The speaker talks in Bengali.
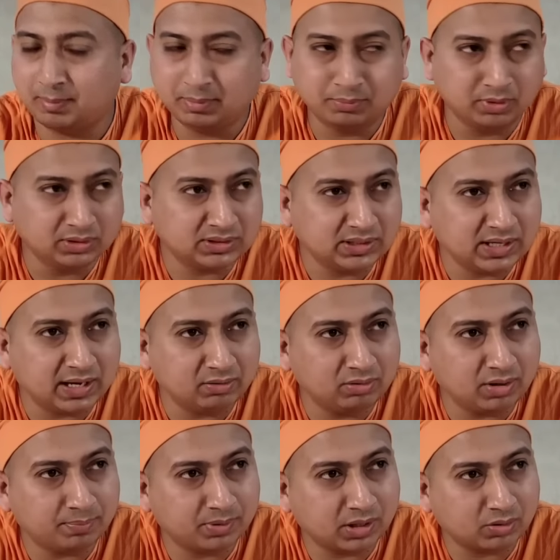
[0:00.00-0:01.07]
আমি বলছি না
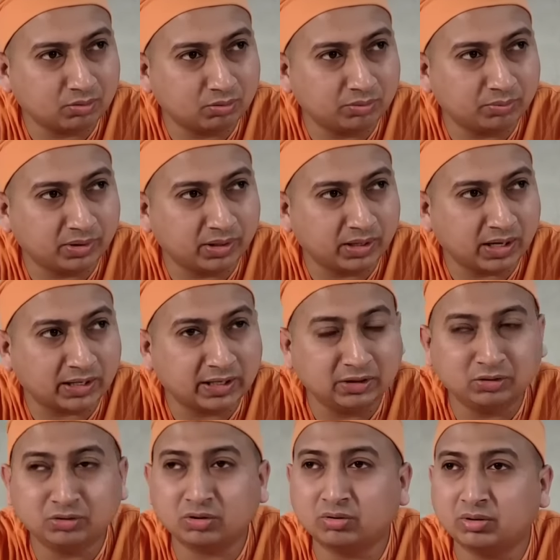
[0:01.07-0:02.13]
এগুলি আপনারা করবেন না
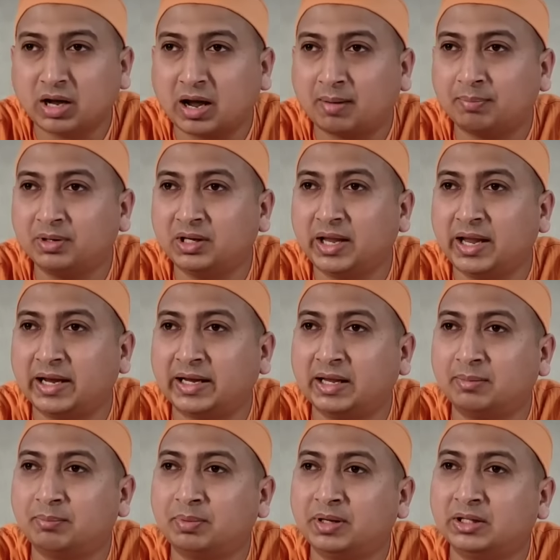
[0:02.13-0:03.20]
কিন্তু যখন আপনি
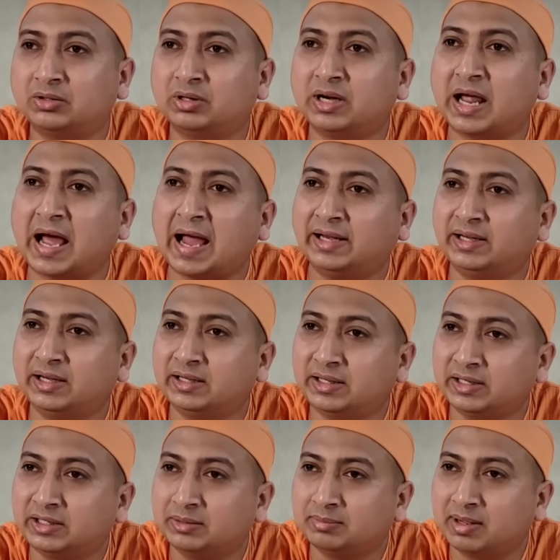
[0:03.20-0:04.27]
একে ভিতরের
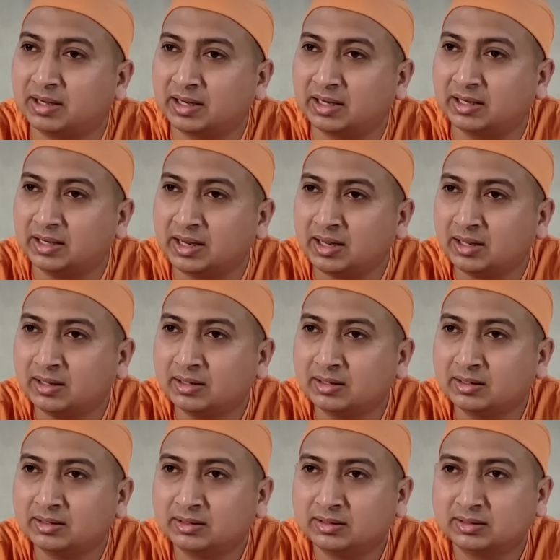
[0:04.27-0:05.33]
আইডেন্টিটি বানান না
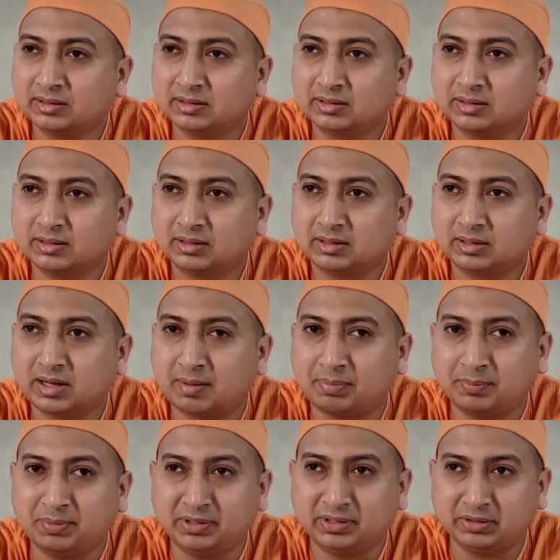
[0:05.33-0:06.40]

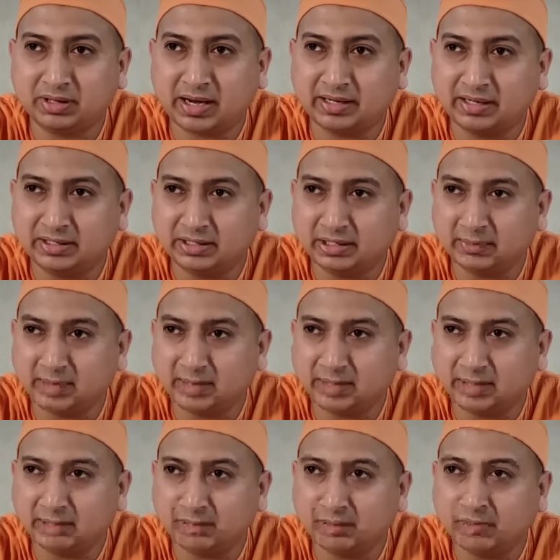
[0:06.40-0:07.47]
আপনি ভিতরের আইডেন্টিটি
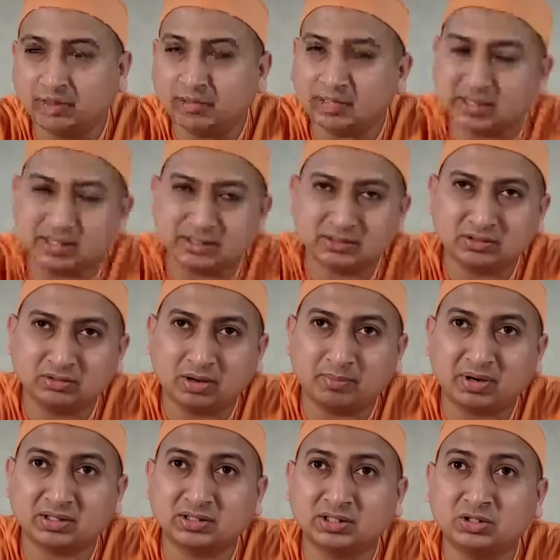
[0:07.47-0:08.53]
বানিয়ে কি বলবেন জানিস তো
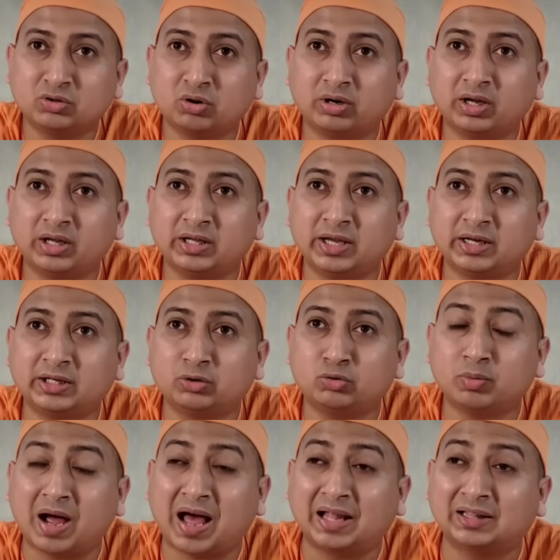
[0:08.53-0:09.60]
আমরা সিটংয়ে গিয়ে একটি
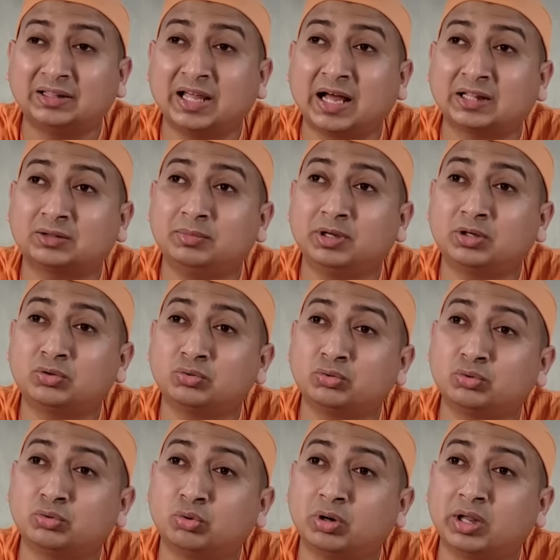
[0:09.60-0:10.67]
খুব আধ্যাত্মিক
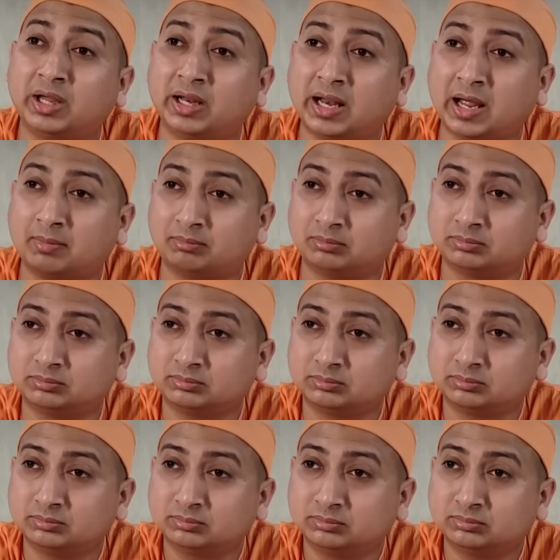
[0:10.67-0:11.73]
ট্যুর করে এলাম
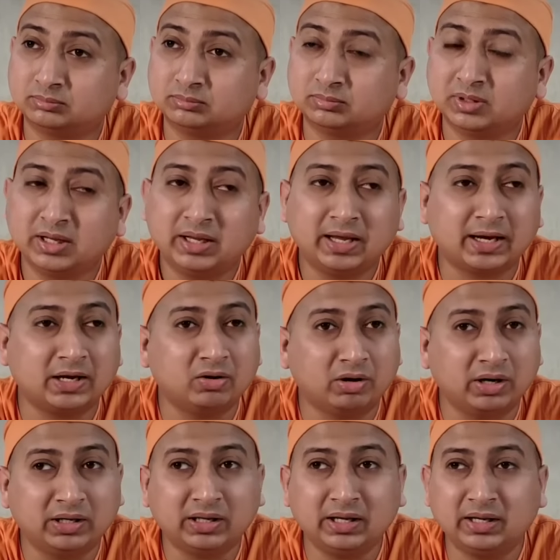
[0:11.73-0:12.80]
এখানে
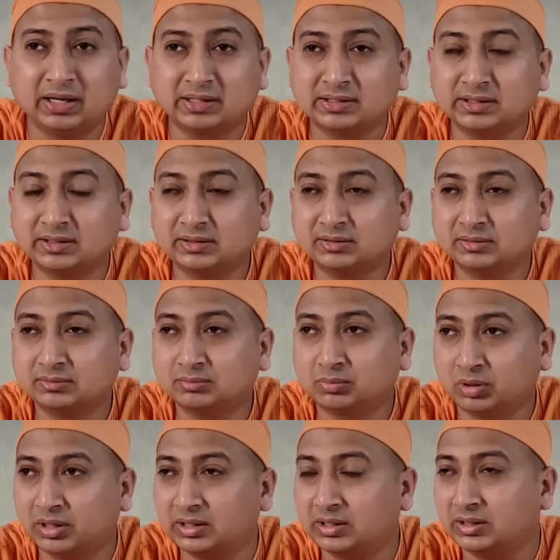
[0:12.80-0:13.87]
অনেকেই আছে
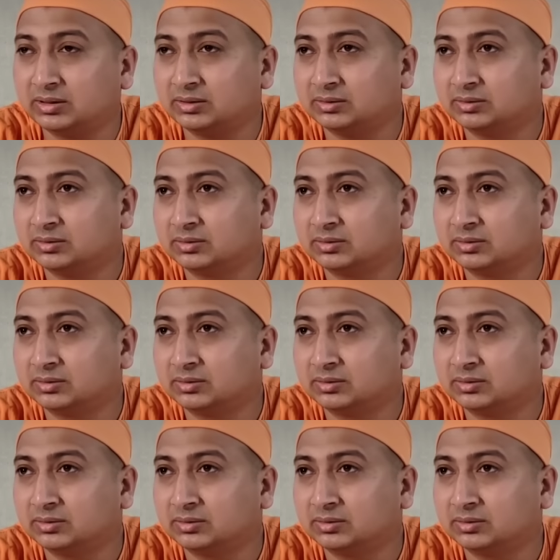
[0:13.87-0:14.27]
বলে দিই